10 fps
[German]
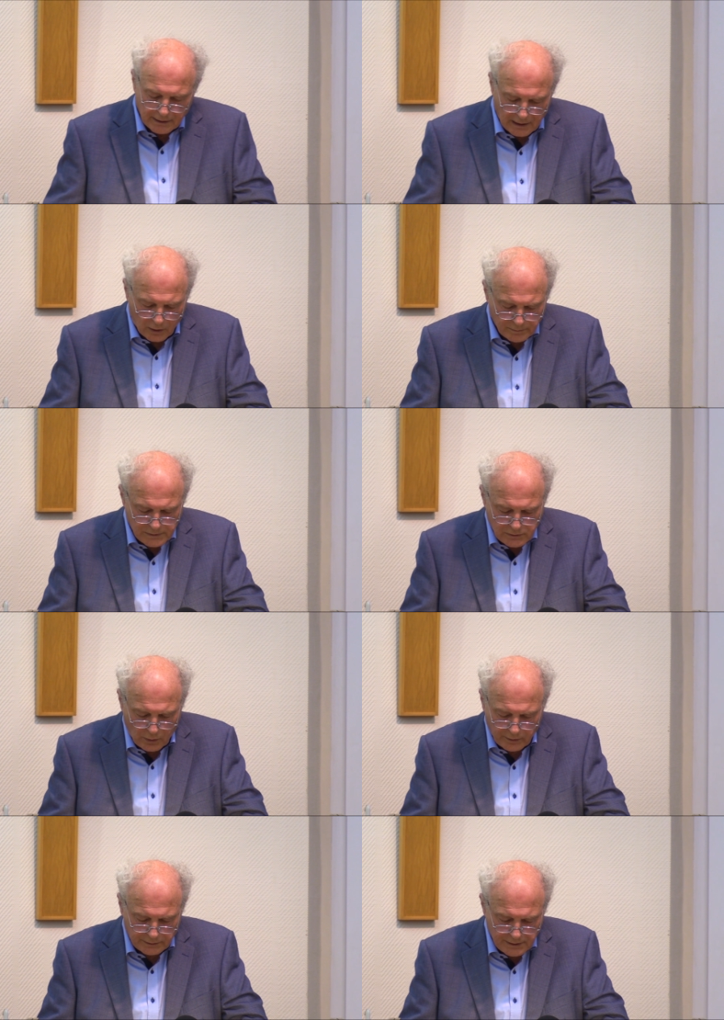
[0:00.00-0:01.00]

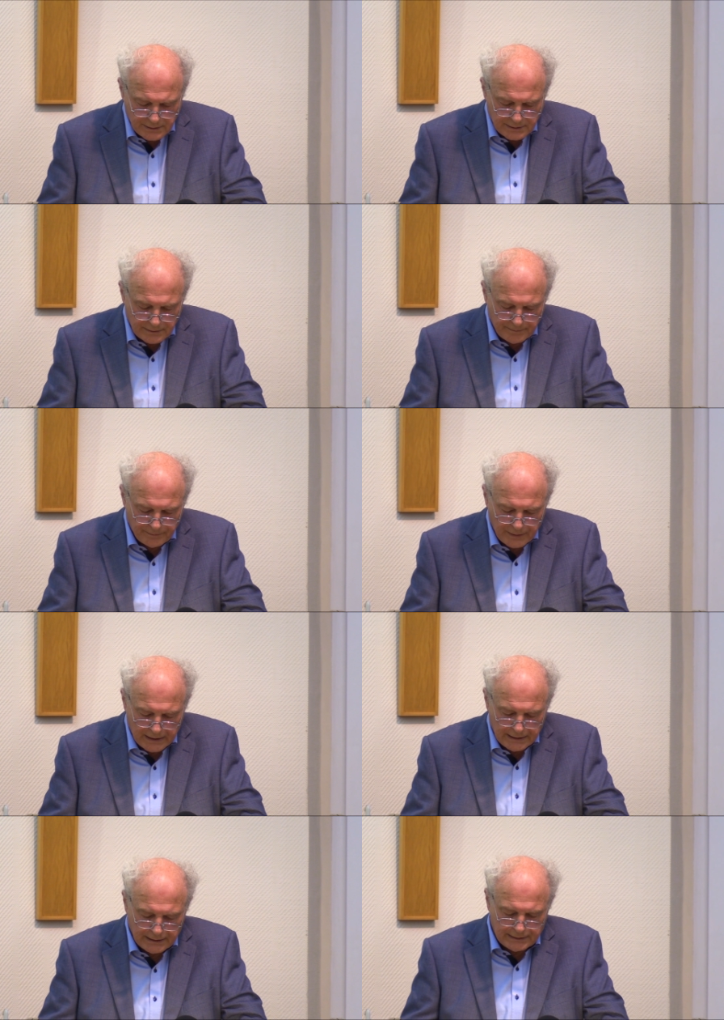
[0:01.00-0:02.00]
Glaubenszeugnis,
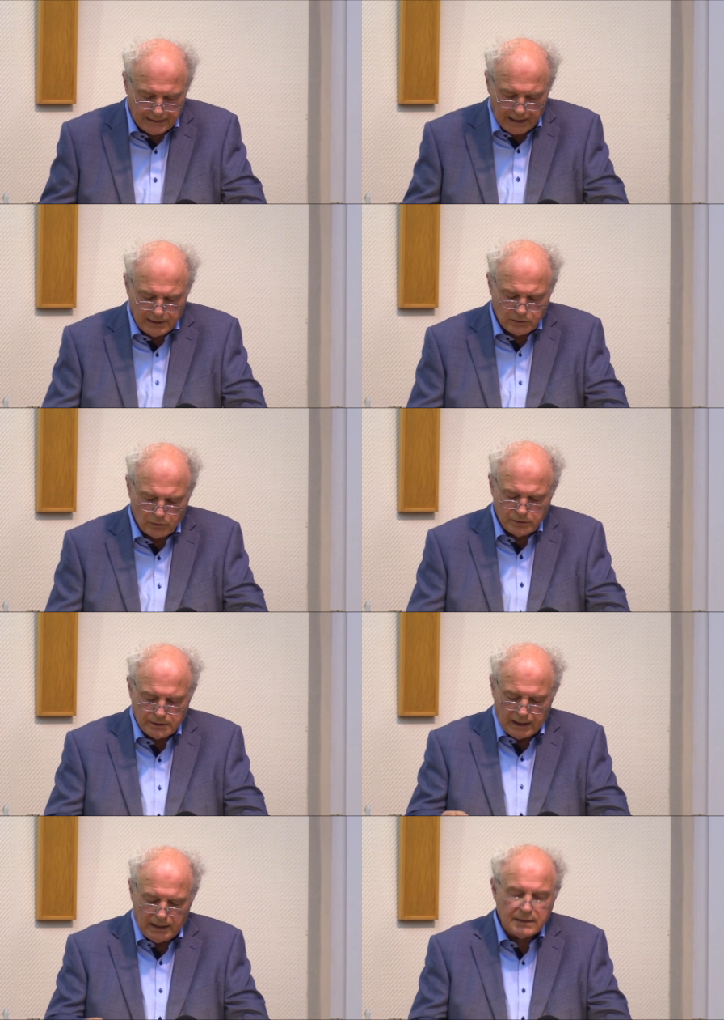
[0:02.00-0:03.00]

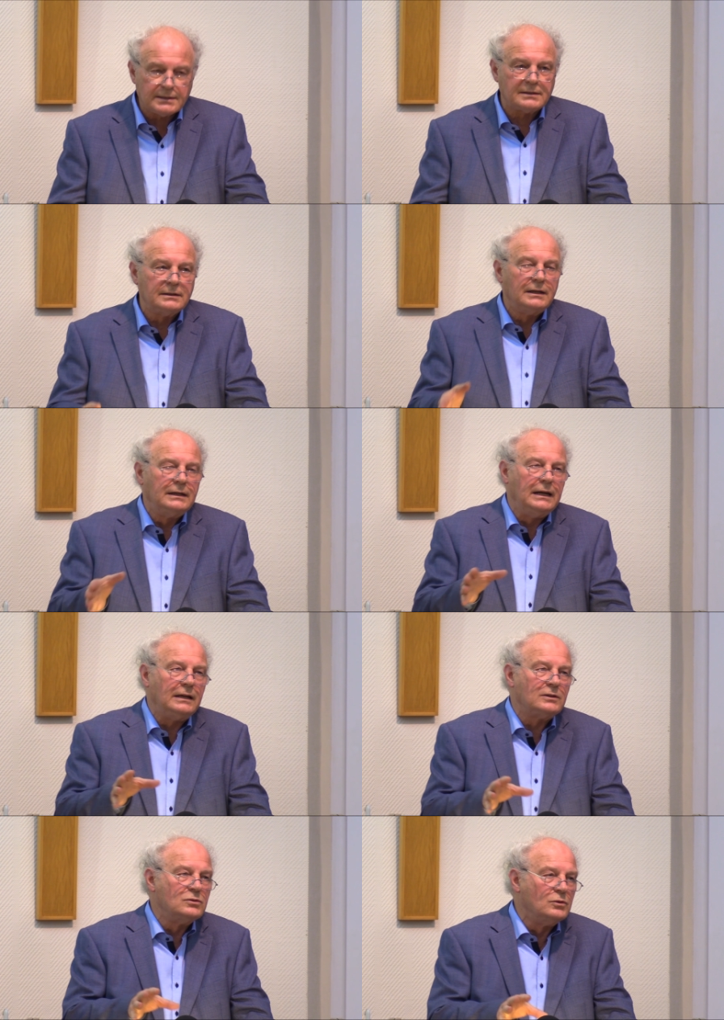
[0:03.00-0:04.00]
Jesus ist
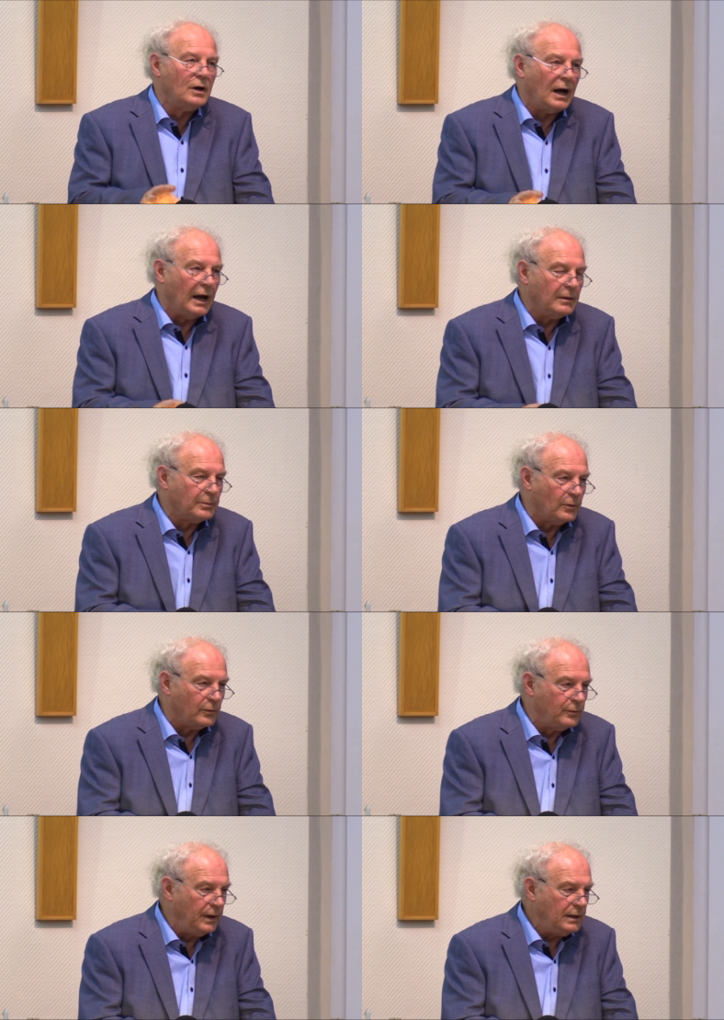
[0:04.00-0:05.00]
nicht nur ein
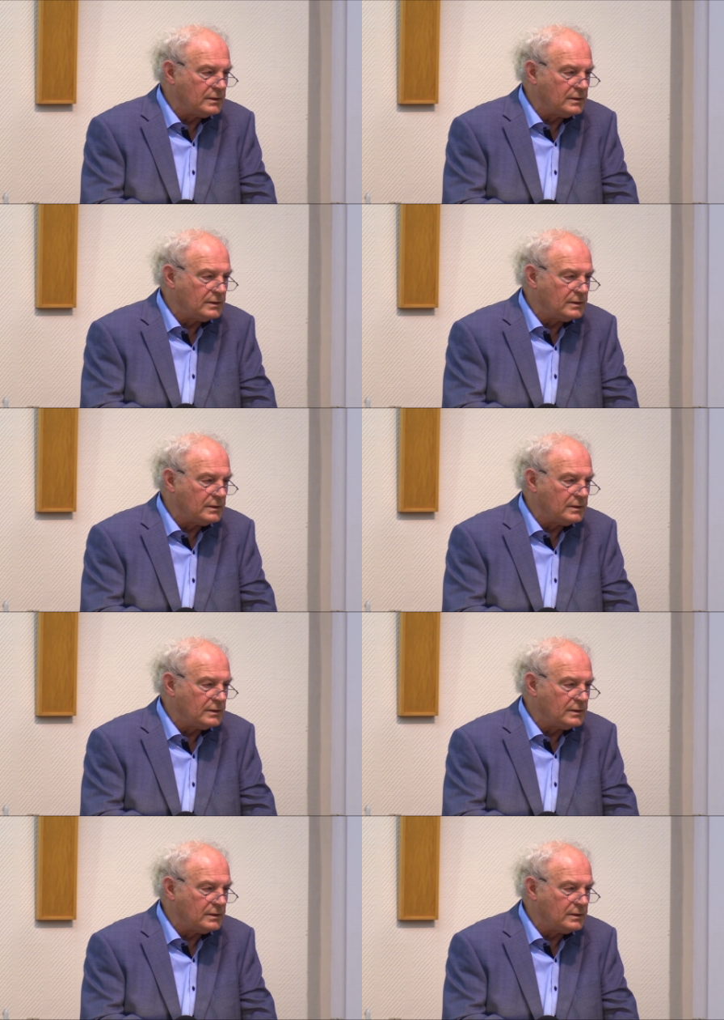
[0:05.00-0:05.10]
Prophet,